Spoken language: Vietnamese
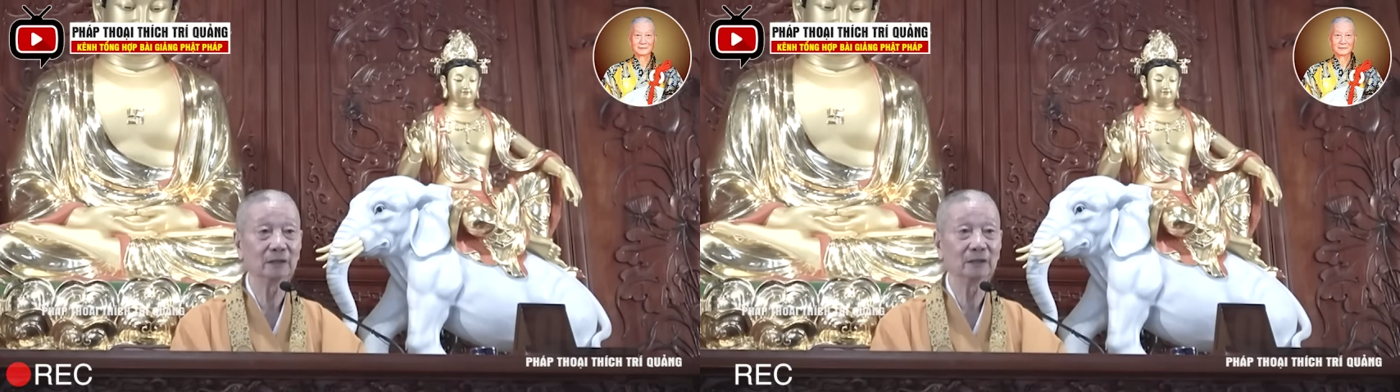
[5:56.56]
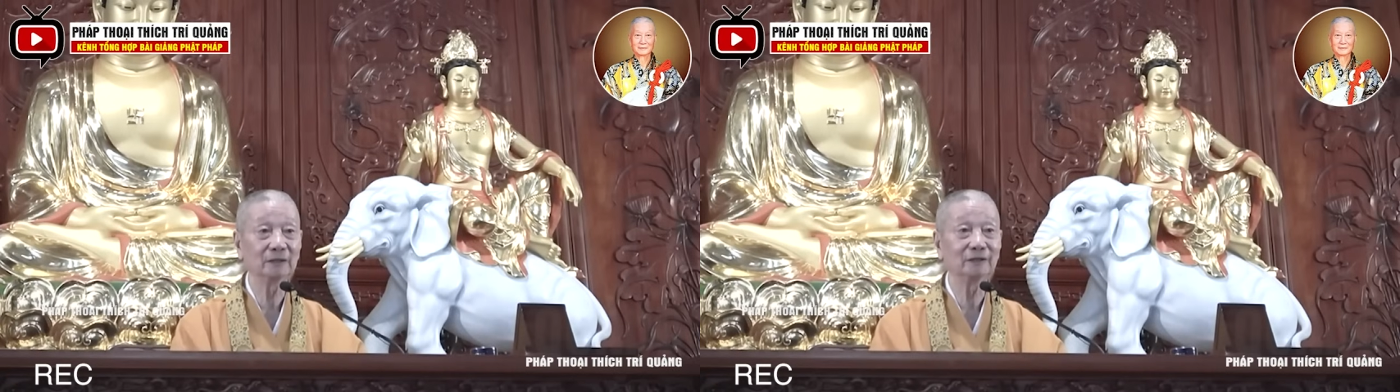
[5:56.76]

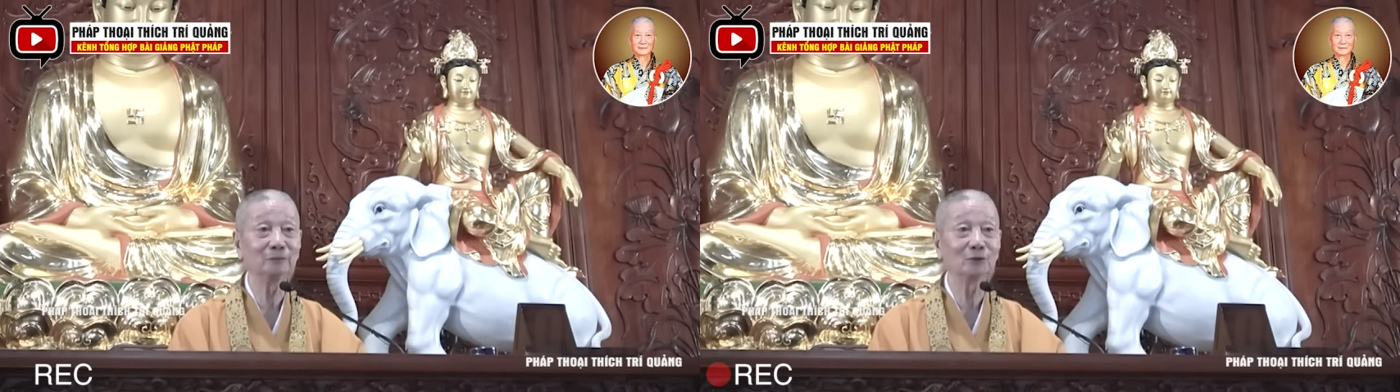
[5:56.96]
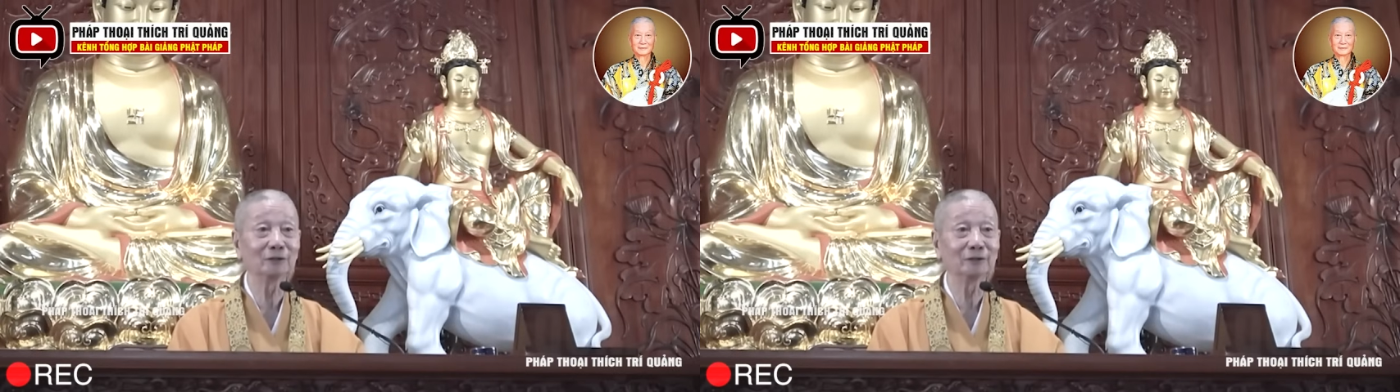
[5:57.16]
đây là cái
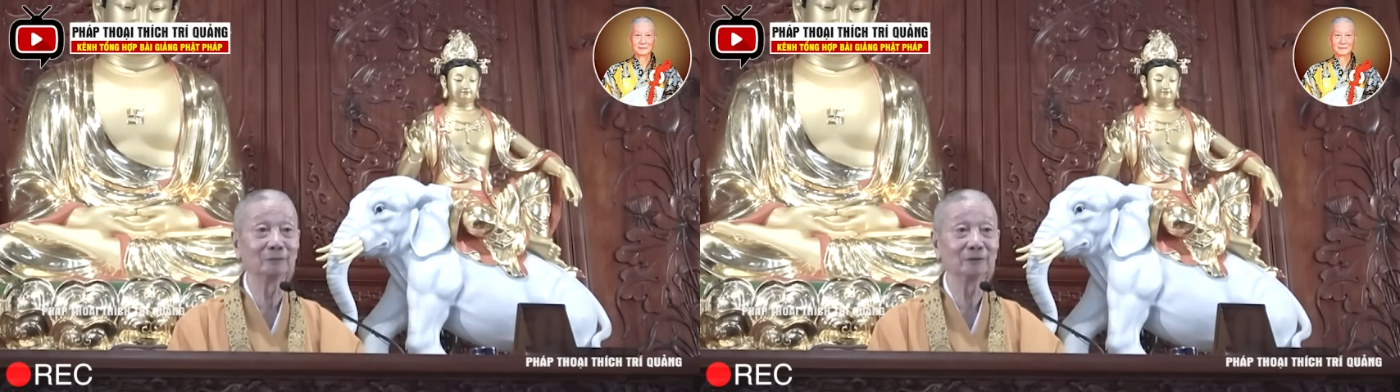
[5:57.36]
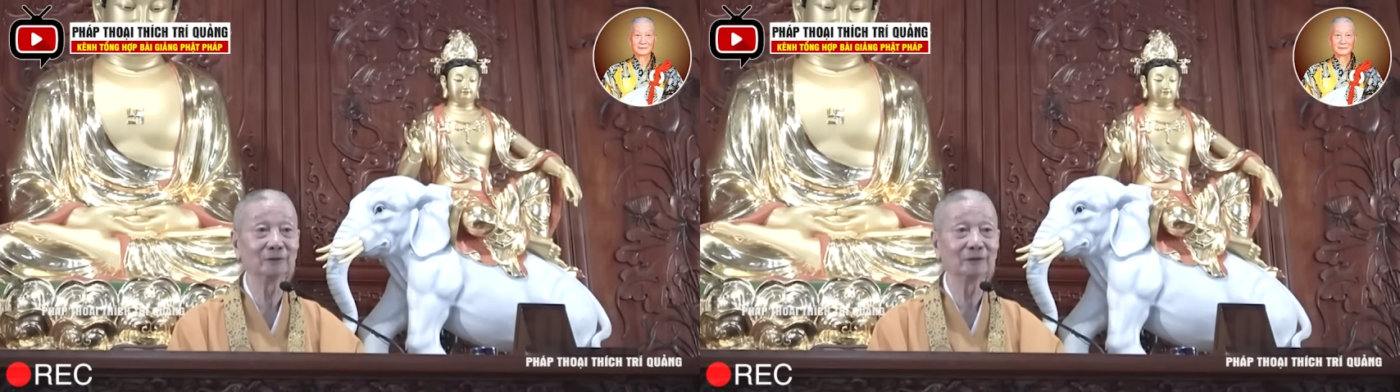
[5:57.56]
điểm quan
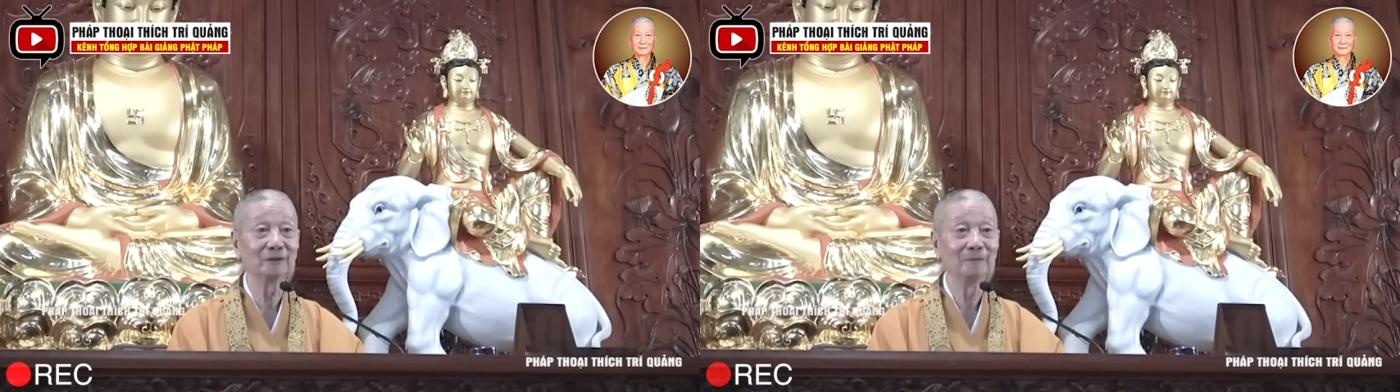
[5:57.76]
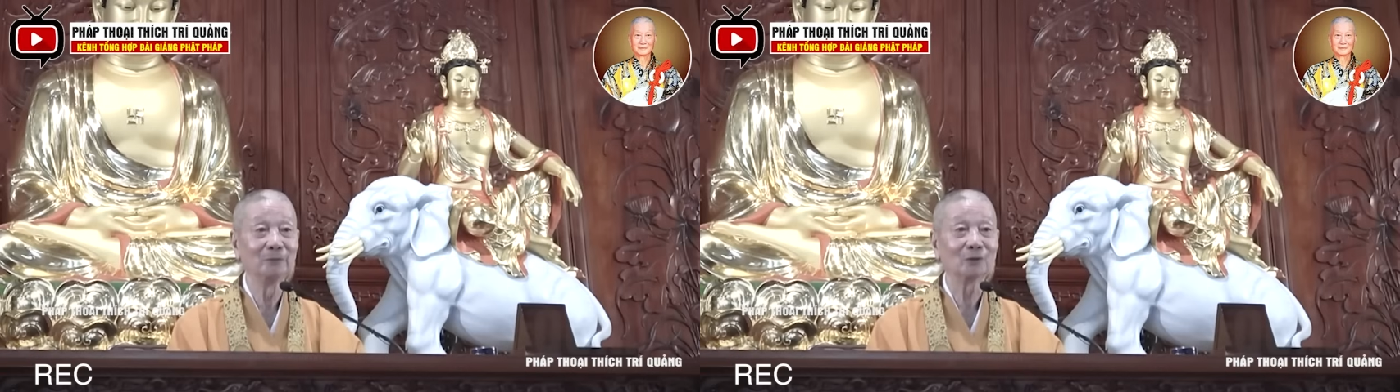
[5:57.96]
trọng
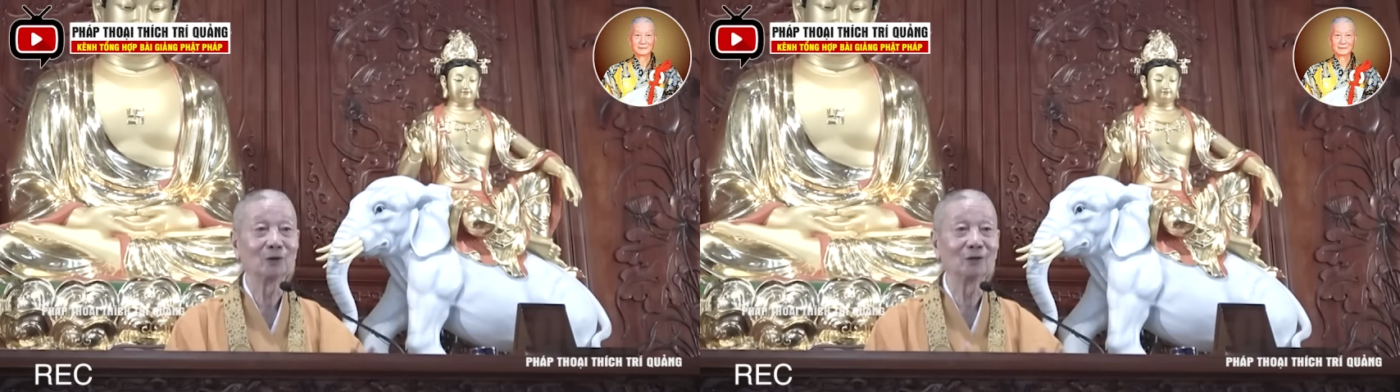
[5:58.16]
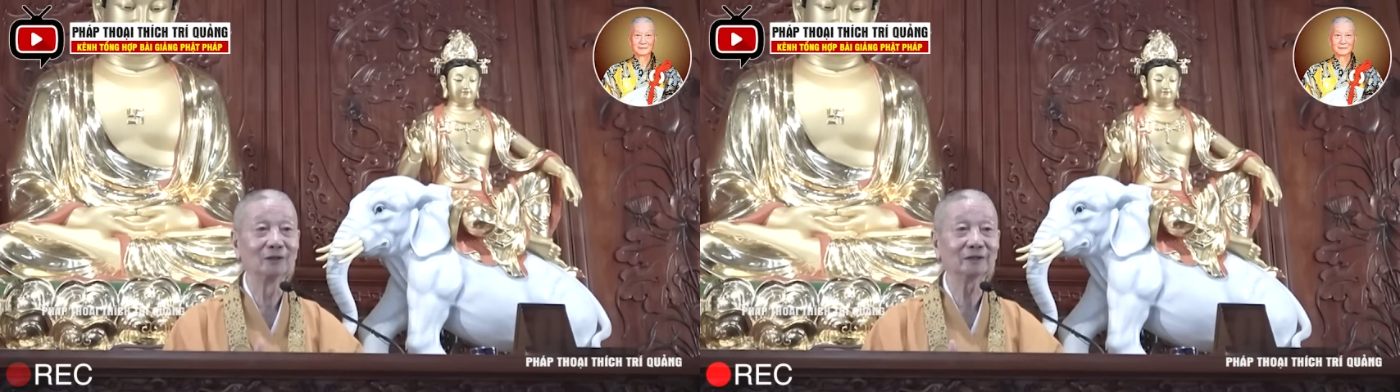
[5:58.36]

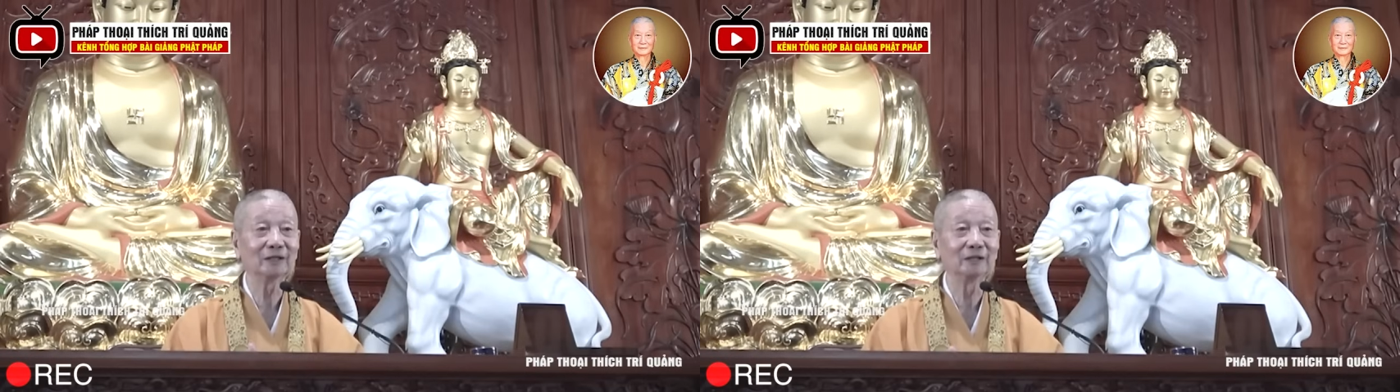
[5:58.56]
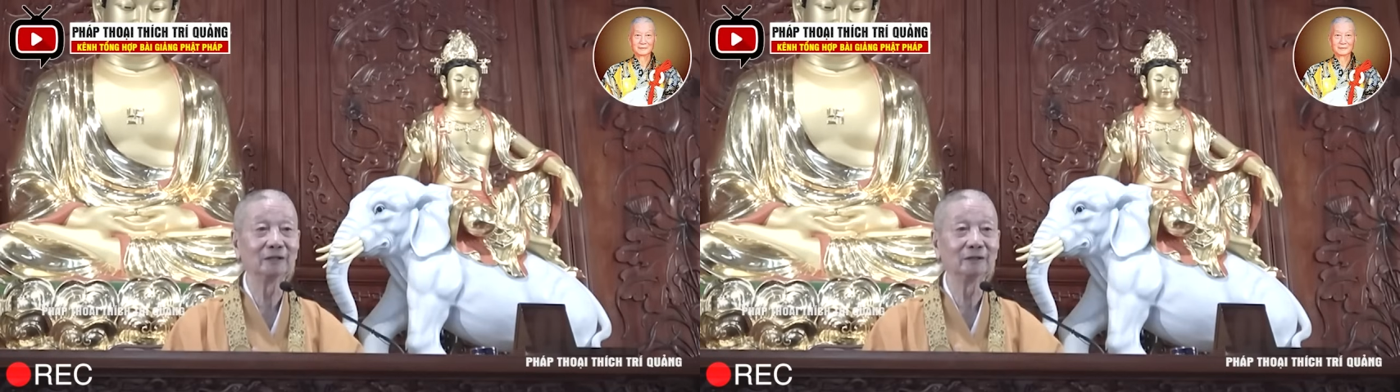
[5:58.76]
còn
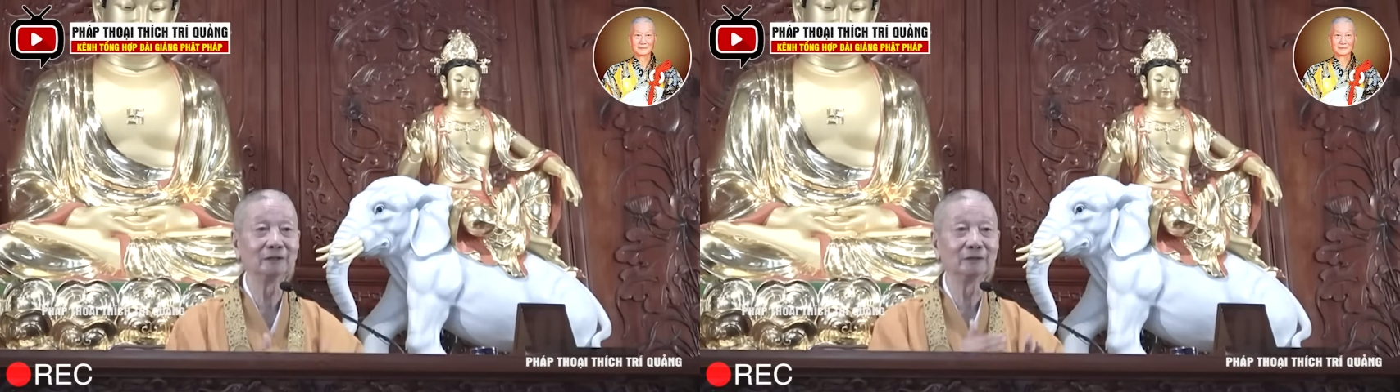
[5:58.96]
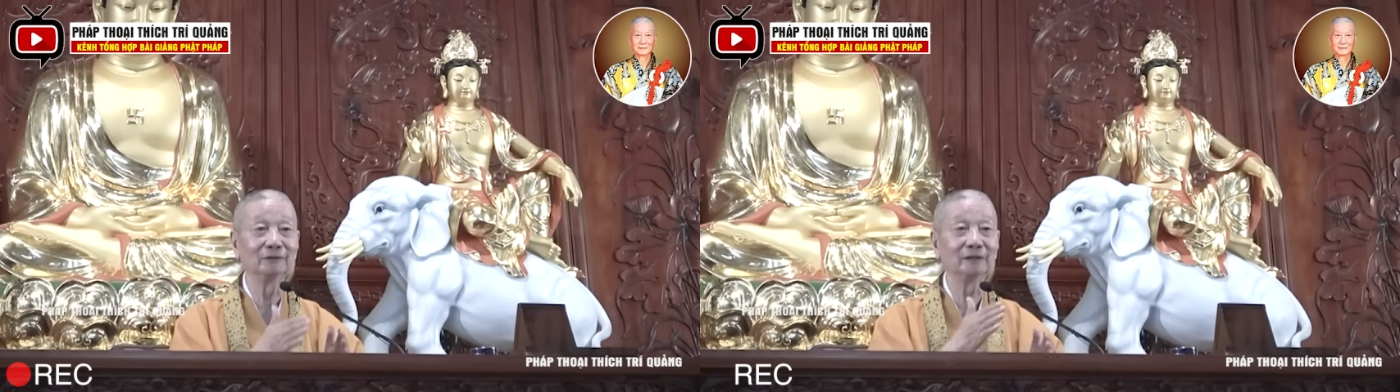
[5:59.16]
thầy hành
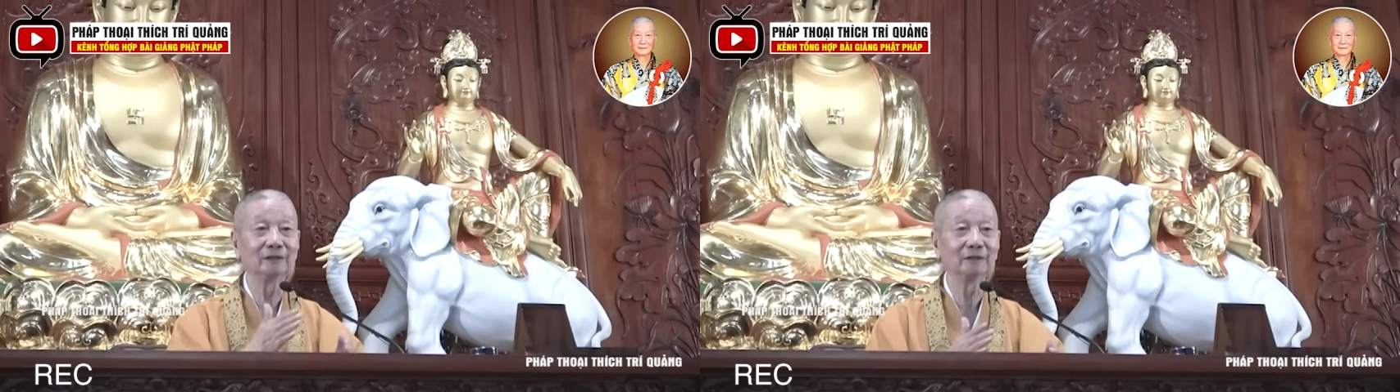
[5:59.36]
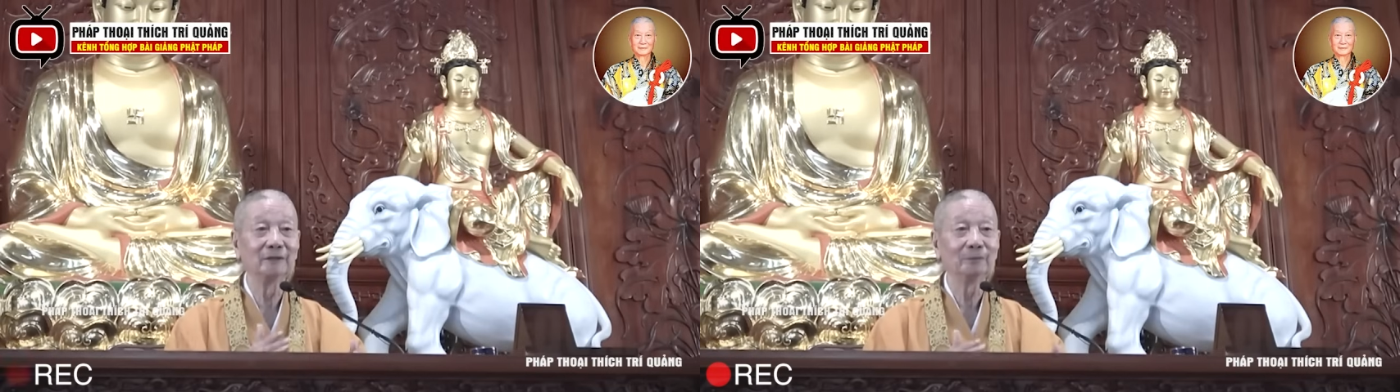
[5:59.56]
như vậy đó